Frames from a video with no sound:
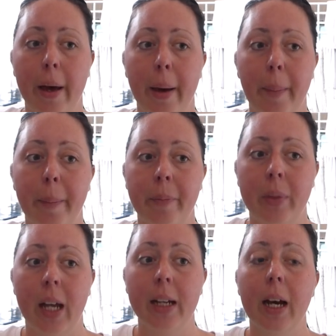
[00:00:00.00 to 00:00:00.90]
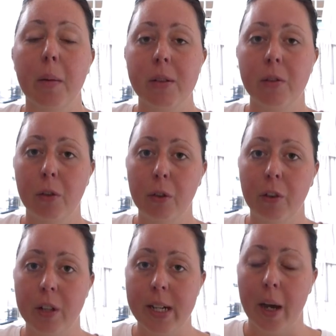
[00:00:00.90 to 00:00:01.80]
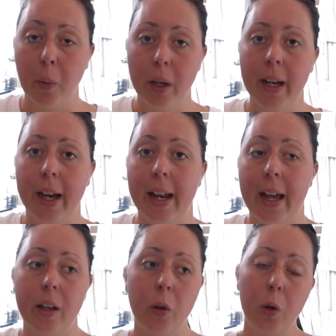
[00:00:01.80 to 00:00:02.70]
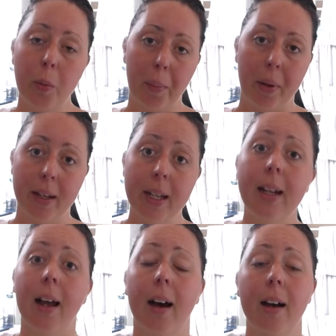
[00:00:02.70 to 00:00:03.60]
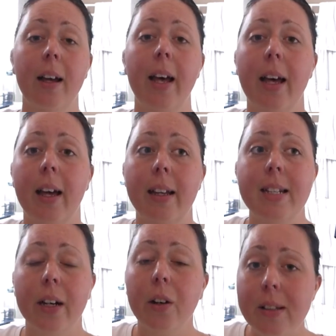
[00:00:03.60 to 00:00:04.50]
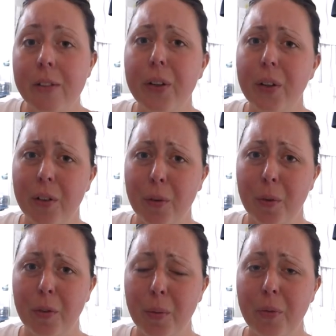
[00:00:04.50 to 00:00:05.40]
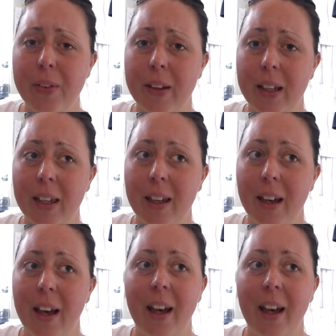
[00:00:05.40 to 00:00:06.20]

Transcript: Ähm, dann gab es einen Flug von Taiwan nach L.A. über Manila. Der kostet 455.